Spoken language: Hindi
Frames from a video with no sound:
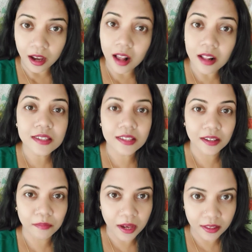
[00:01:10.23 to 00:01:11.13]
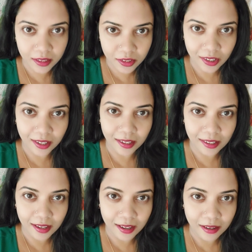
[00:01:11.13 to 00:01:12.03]
काल से बहती जा
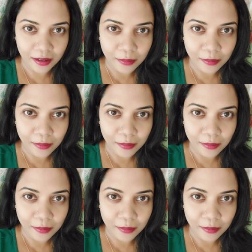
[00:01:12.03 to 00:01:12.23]
रही है